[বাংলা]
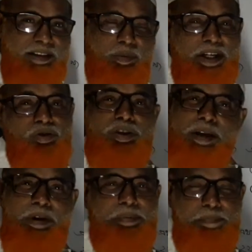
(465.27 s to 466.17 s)
তোমাকে যদি
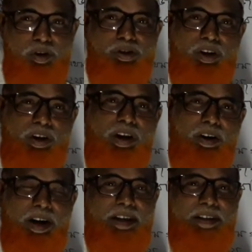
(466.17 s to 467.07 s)
এইভাবে প্রশ্ন করা
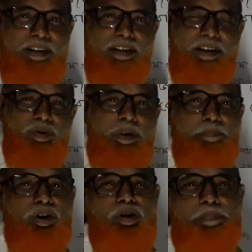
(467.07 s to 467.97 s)
হয় তুমি
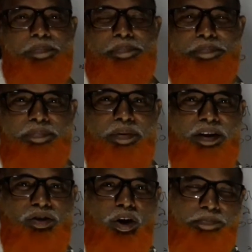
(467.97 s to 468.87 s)
প্রথম
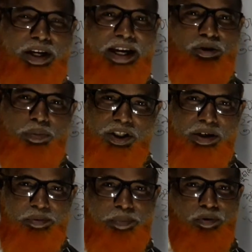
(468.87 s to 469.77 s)
সপ্তাহে এত
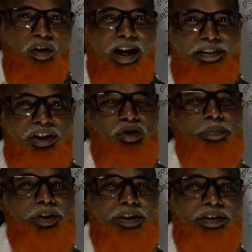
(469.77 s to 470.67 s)
পৃষ্ঠা বই পড়লা দ্বিতীয়
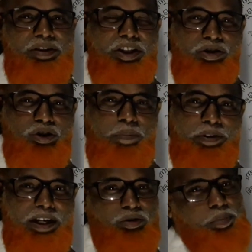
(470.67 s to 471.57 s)
দ্বিতীয়
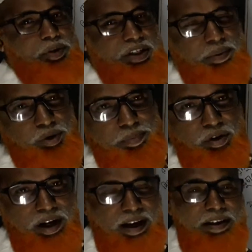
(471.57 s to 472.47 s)
সপ্তাহে এত পৃষ্ঠা বই
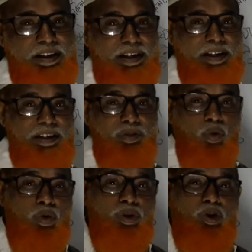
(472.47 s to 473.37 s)
পড়লা
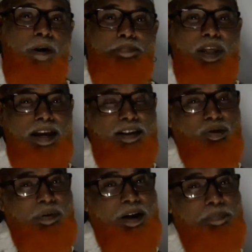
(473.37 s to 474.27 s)
কোন সপ্তাহে
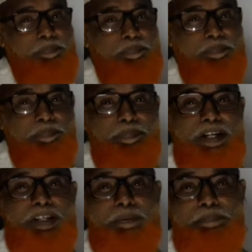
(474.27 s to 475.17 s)
তোমার
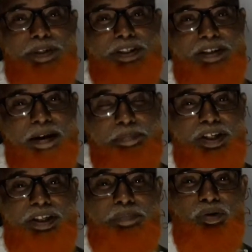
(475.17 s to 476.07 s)
বেশি পৃষ্ঠা
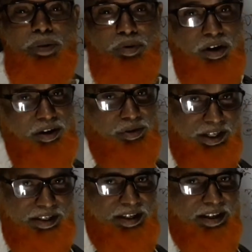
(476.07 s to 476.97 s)
বেশি বই পড়া
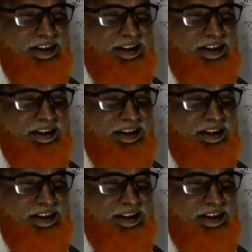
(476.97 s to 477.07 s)
হয়েছে